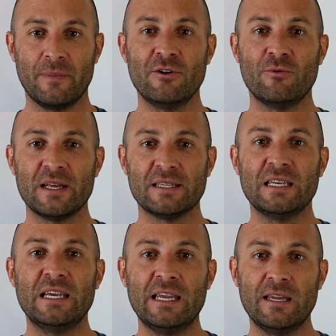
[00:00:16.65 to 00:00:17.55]
Mi nombre
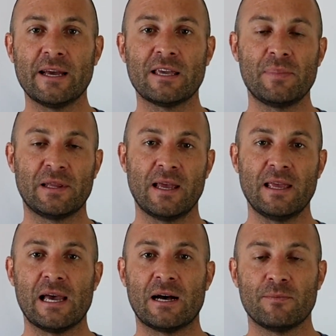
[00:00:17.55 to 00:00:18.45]
es Iñaki
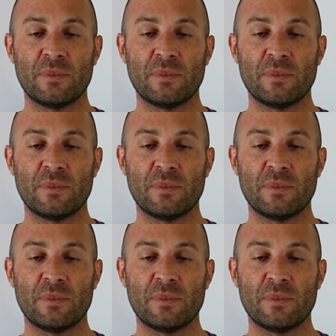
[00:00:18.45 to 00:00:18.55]
Pesteguía.